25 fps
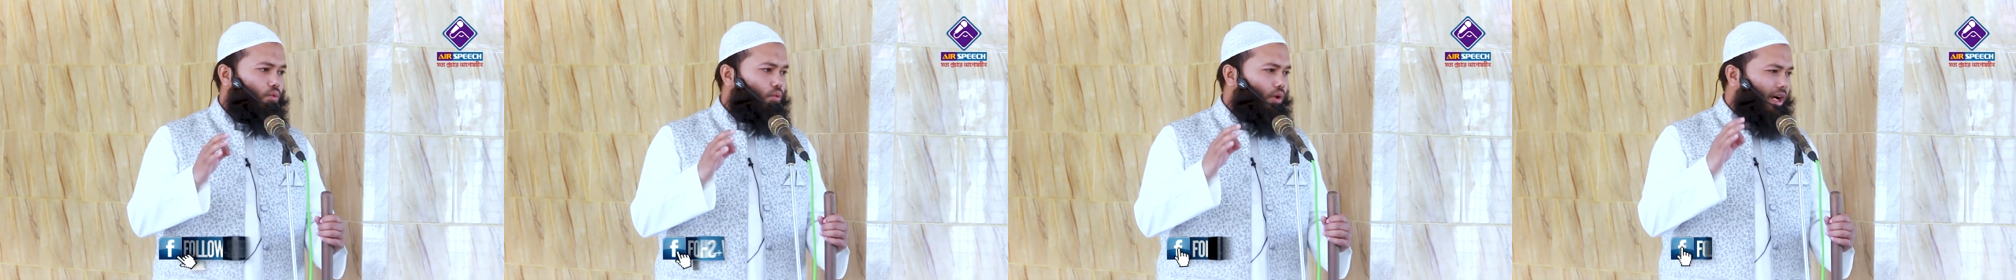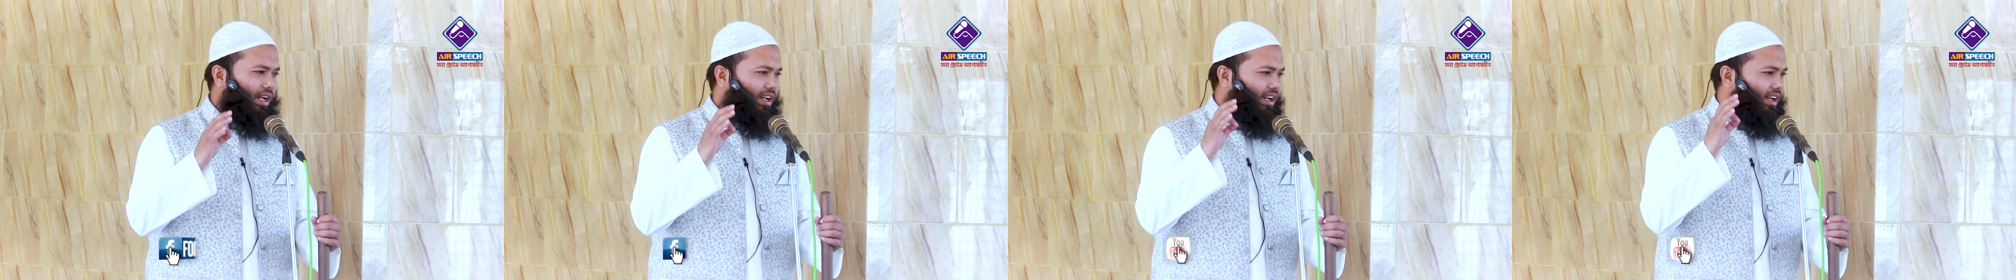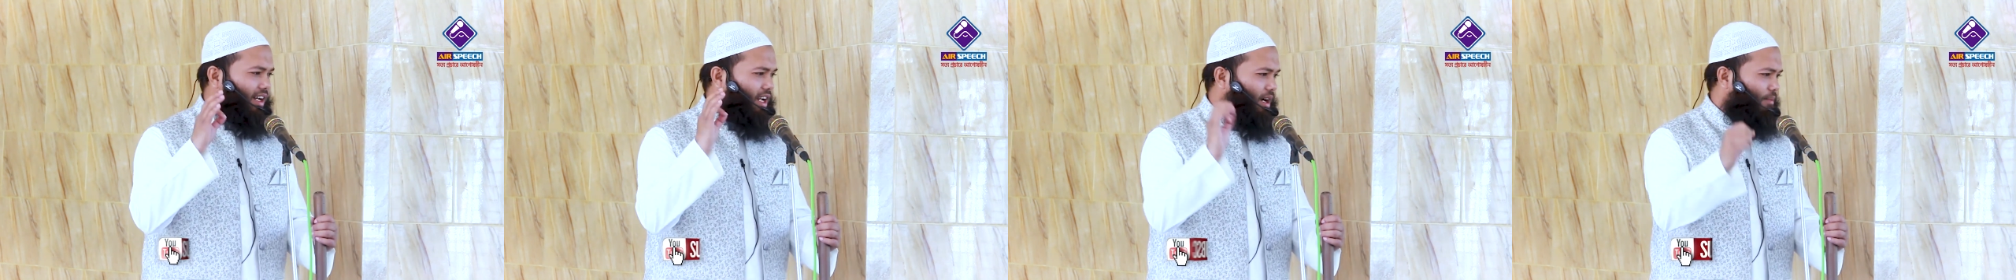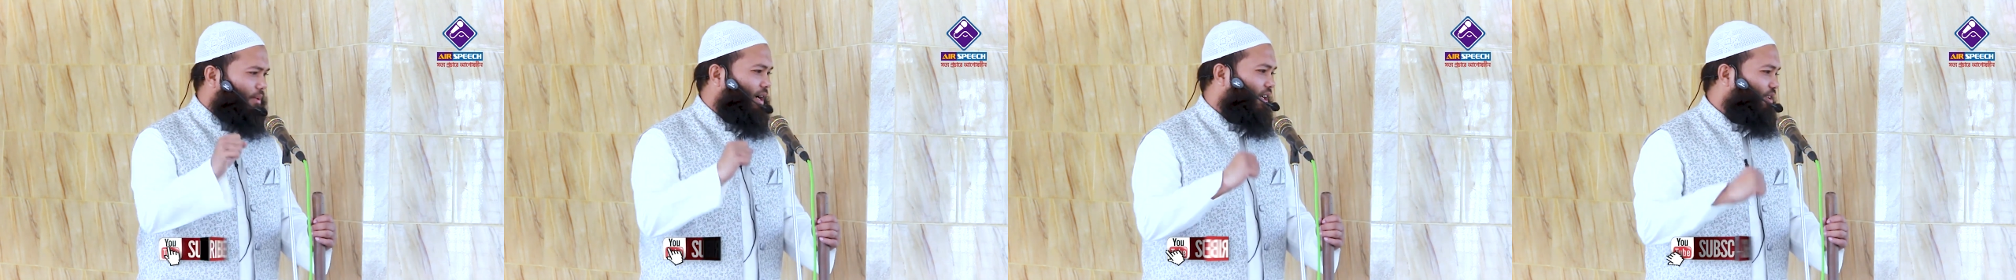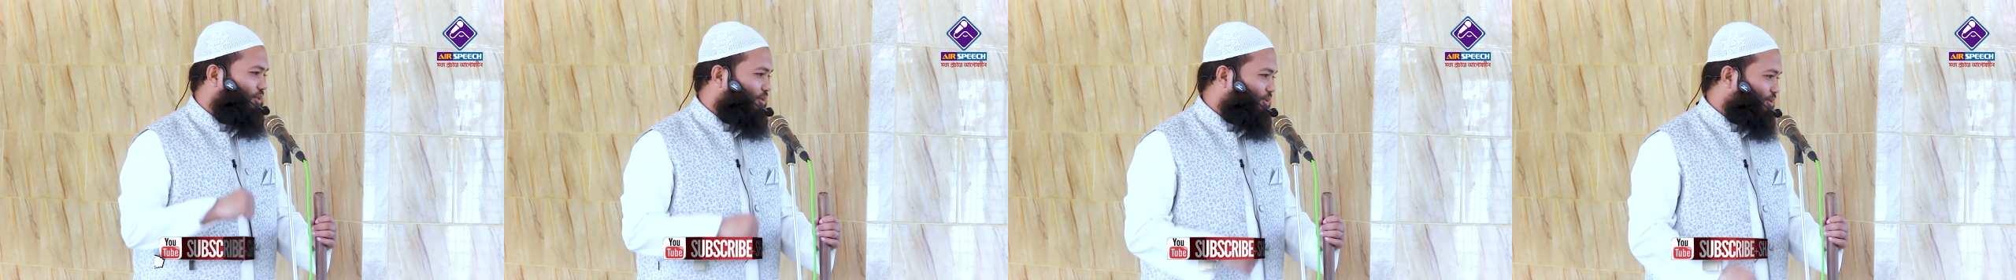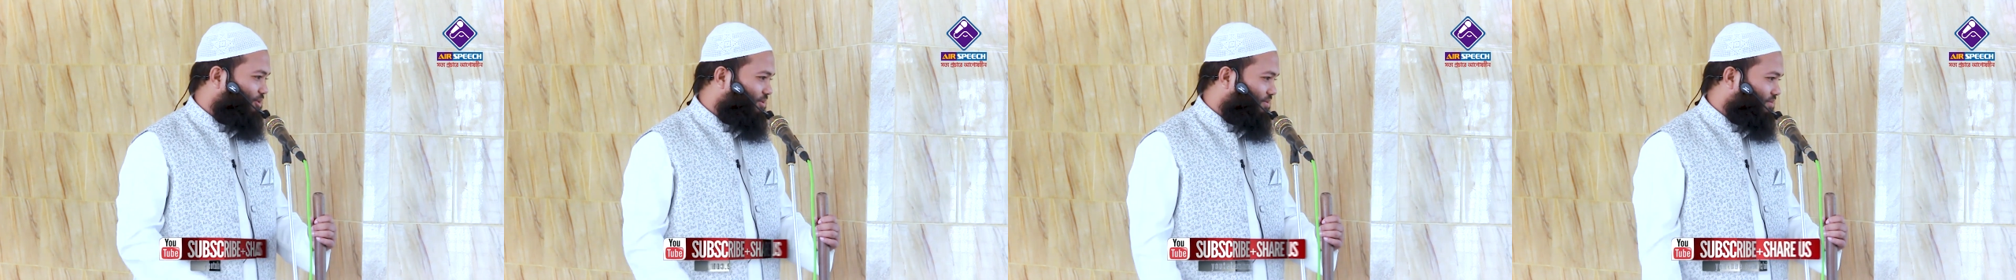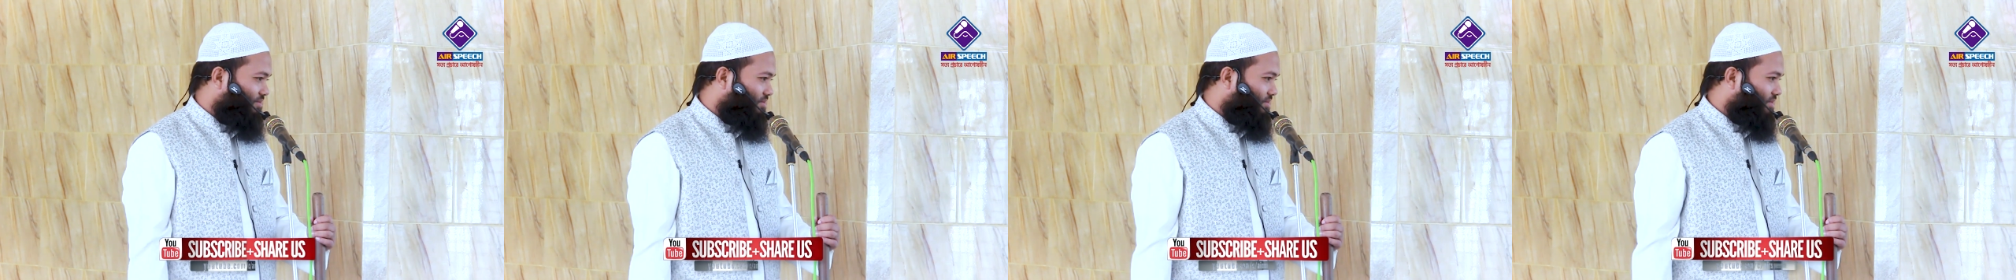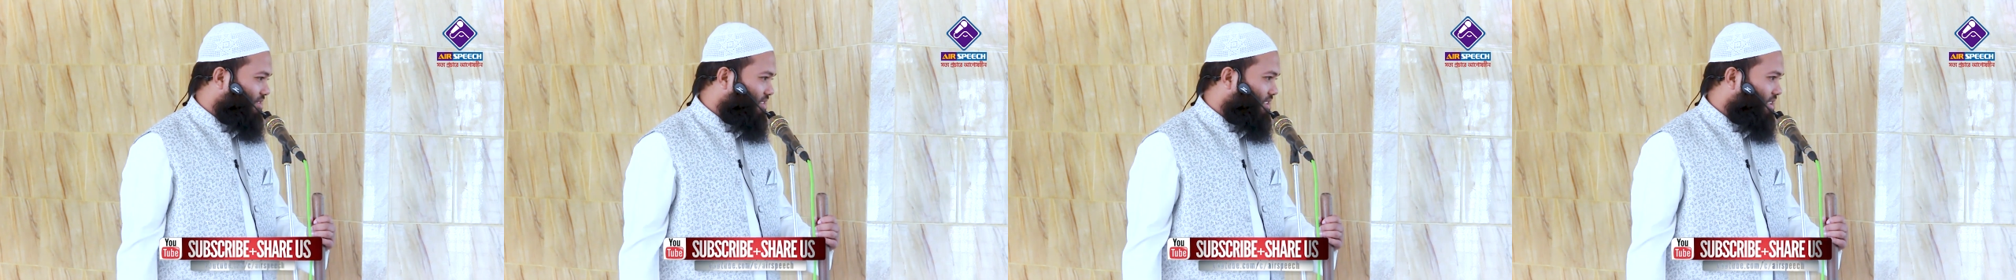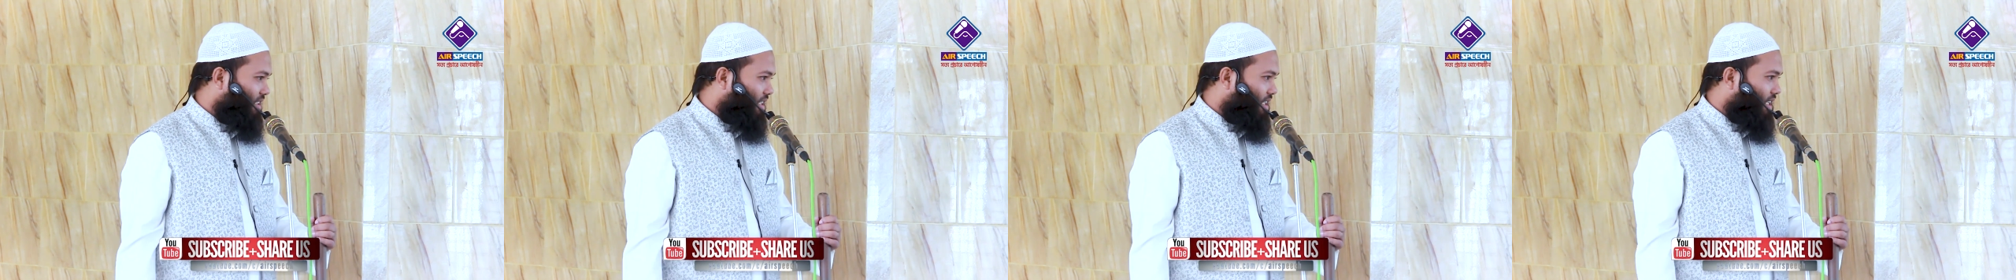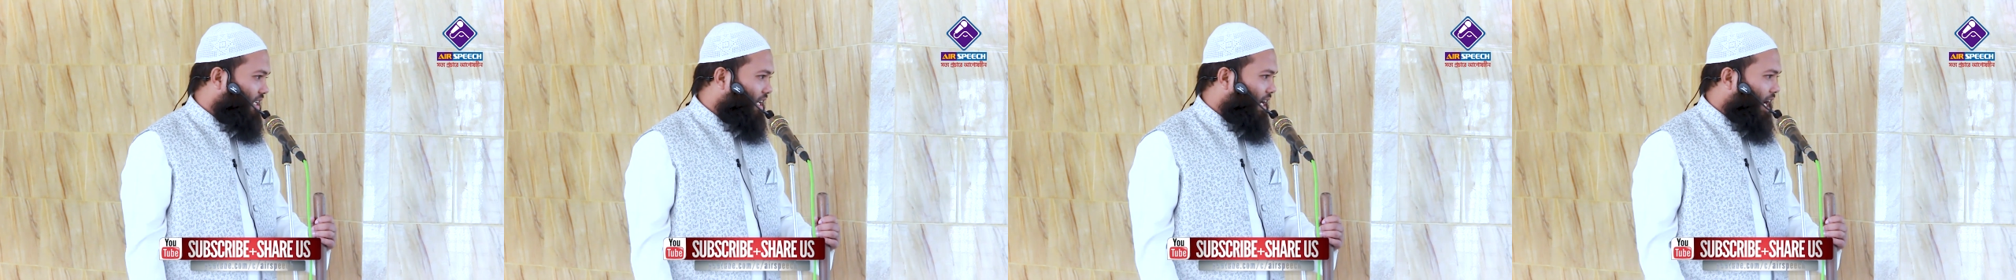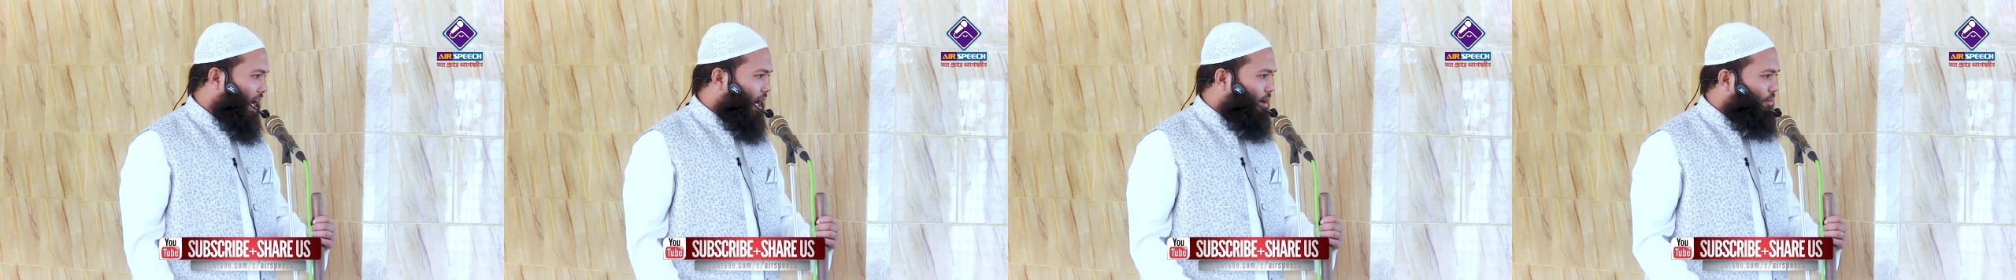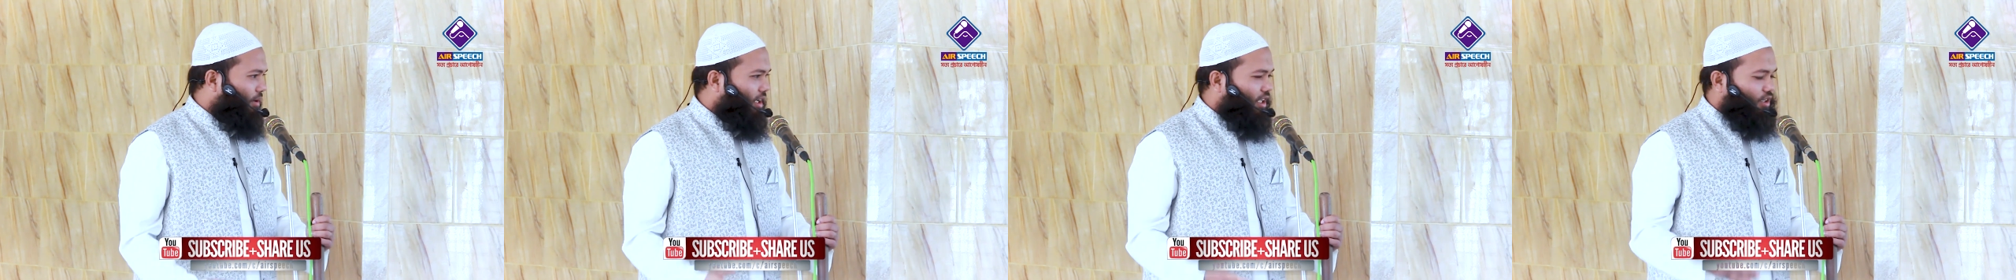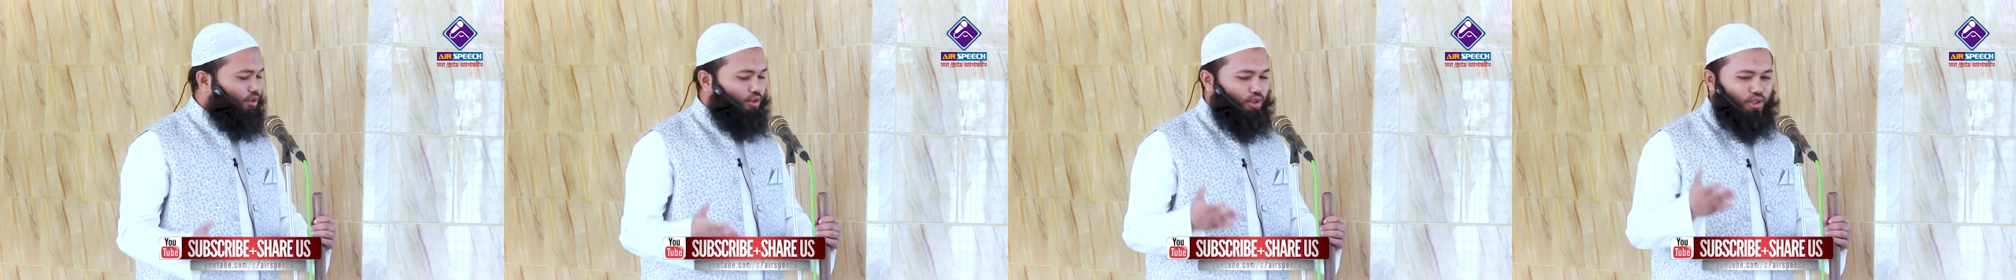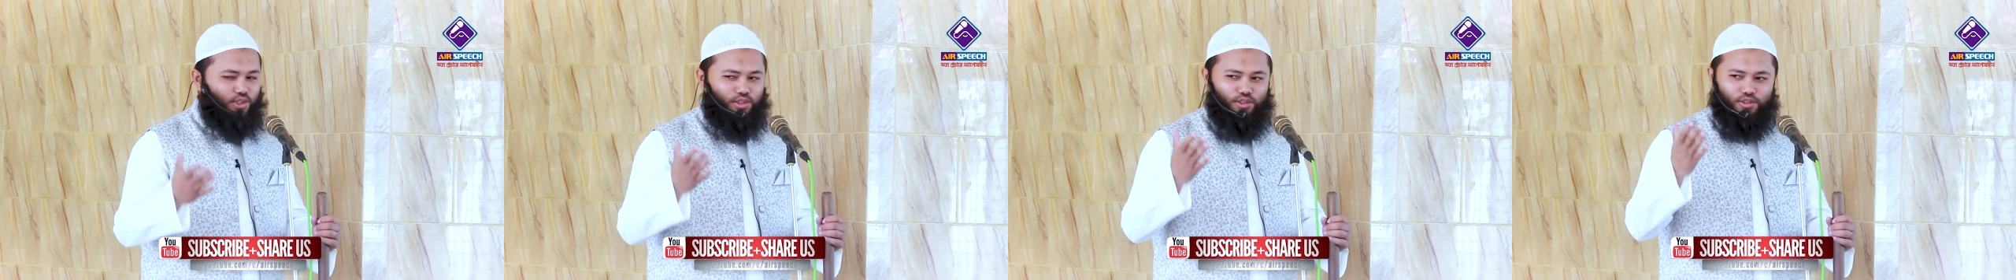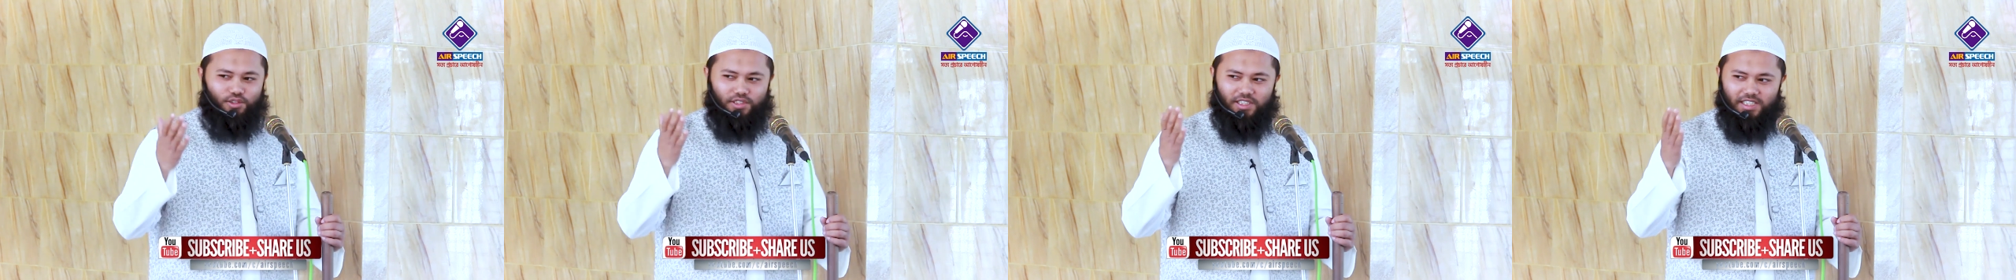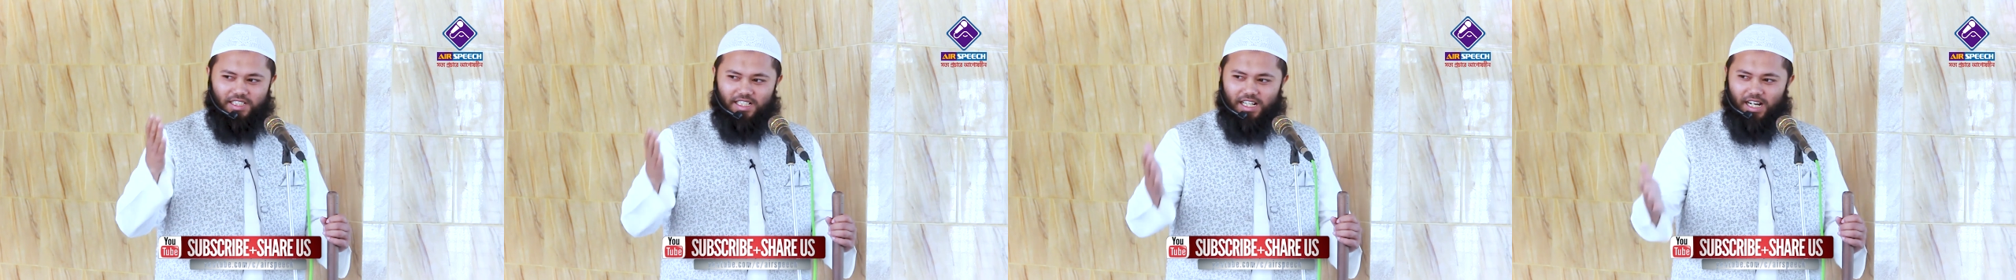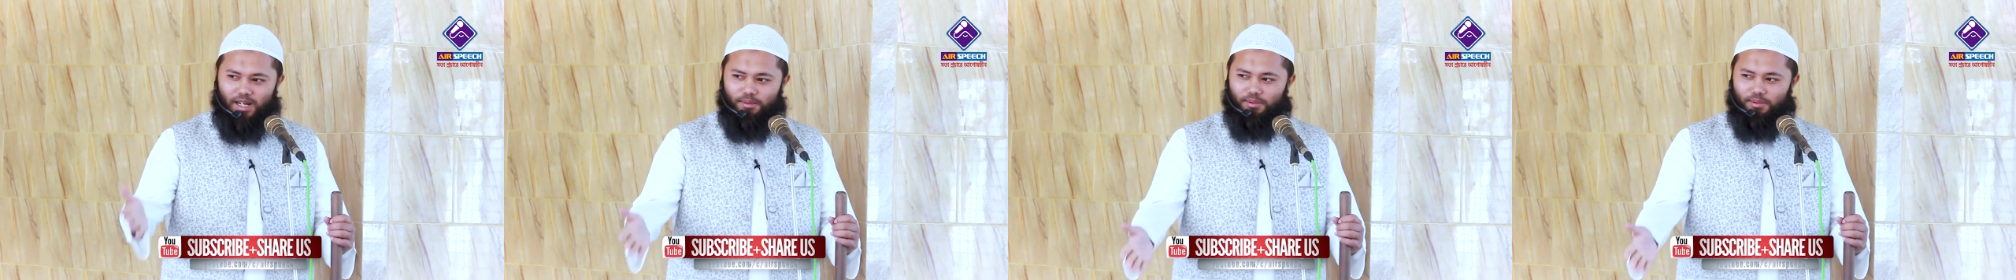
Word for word: ওয়াল্লাবানু আমার দৈনন্দিন